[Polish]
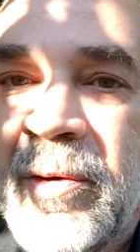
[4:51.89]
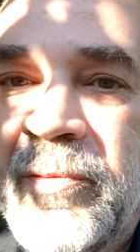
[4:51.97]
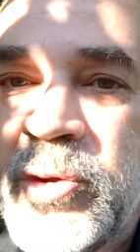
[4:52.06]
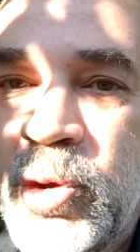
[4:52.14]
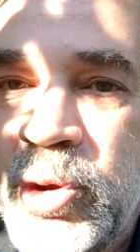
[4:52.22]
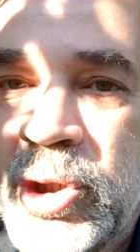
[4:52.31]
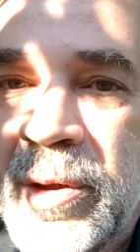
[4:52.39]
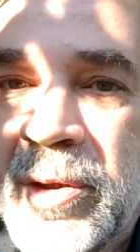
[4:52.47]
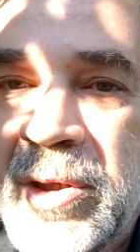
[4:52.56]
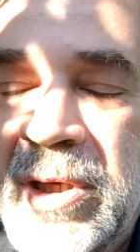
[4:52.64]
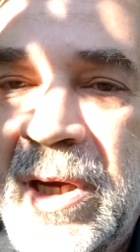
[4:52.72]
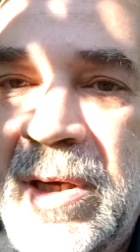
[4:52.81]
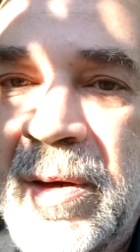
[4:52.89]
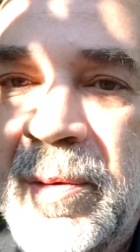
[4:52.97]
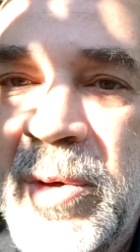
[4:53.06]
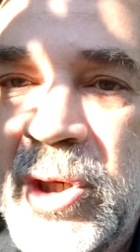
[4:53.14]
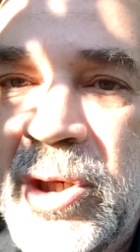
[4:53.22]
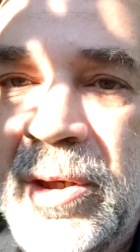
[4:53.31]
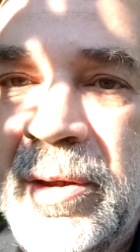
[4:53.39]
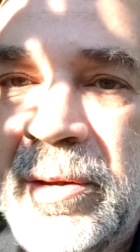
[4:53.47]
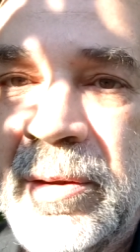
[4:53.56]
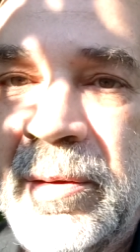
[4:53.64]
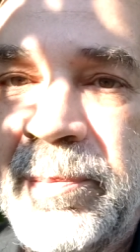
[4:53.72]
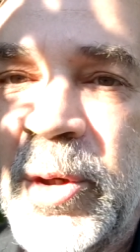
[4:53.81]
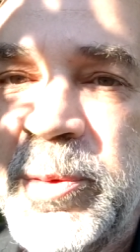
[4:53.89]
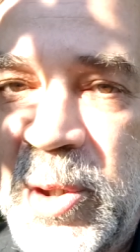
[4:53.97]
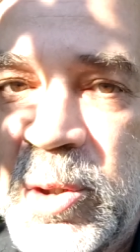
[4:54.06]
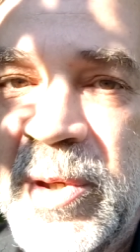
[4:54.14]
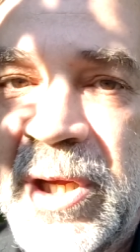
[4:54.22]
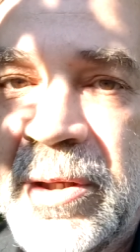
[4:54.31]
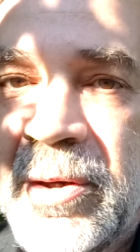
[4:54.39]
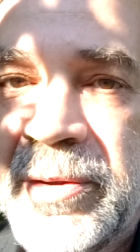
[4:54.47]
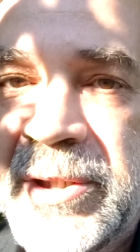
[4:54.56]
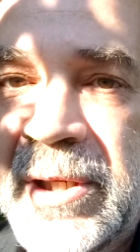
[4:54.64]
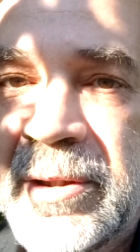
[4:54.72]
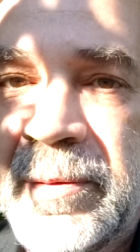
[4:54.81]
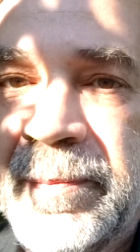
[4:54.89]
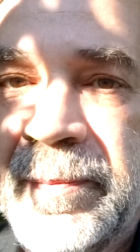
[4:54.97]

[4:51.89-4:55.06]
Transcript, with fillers: Wrzuć jej myśl, podpiszmy ten kontrakt.